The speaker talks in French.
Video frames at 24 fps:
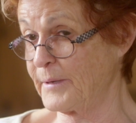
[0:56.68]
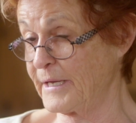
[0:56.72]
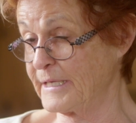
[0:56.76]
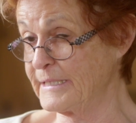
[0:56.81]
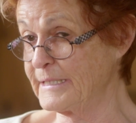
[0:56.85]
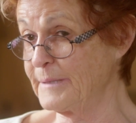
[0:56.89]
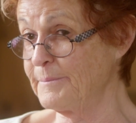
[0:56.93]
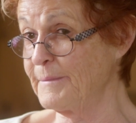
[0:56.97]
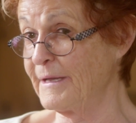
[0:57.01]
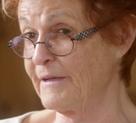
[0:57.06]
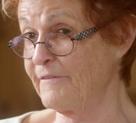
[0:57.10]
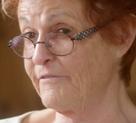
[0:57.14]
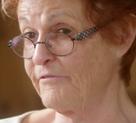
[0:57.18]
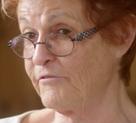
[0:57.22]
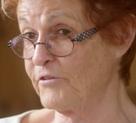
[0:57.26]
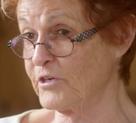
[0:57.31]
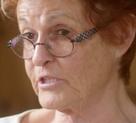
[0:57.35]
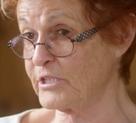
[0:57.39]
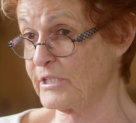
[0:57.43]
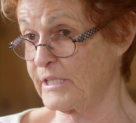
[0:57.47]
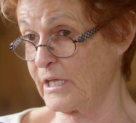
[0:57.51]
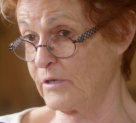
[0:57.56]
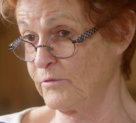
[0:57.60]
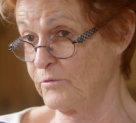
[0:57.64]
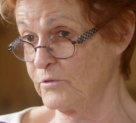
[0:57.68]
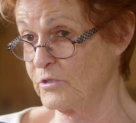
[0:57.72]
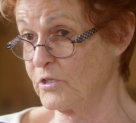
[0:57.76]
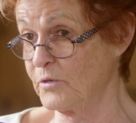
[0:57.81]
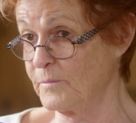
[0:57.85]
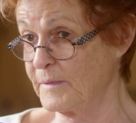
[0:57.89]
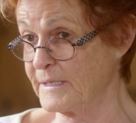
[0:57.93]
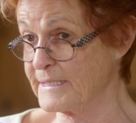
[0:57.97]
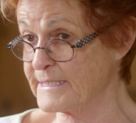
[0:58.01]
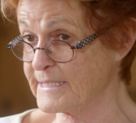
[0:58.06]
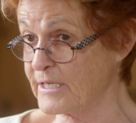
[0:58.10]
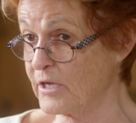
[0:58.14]
prêté main forte à une de
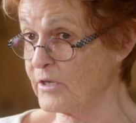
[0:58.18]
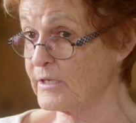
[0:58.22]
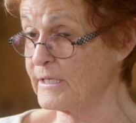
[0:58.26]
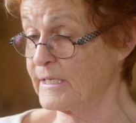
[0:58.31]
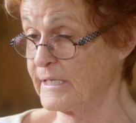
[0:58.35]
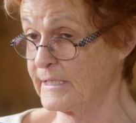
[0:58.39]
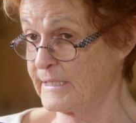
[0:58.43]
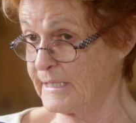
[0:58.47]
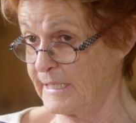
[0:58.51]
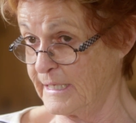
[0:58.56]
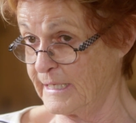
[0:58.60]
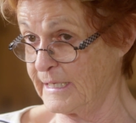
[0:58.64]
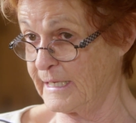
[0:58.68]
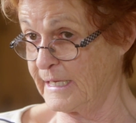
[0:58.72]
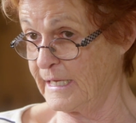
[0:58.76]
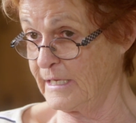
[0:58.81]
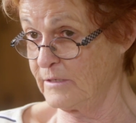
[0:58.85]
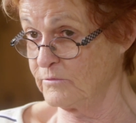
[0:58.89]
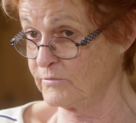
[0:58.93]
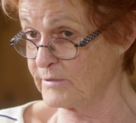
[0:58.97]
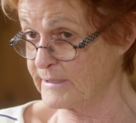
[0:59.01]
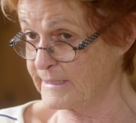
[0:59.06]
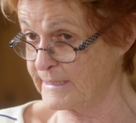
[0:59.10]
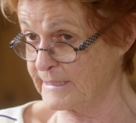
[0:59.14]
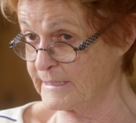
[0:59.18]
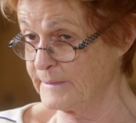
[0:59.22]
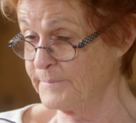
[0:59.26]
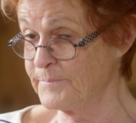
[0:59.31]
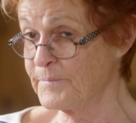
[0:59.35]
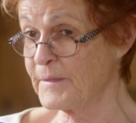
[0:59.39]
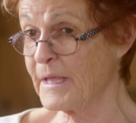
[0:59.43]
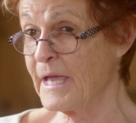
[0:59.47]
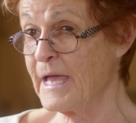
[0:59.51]
mes sœurs qui était, elle aussi,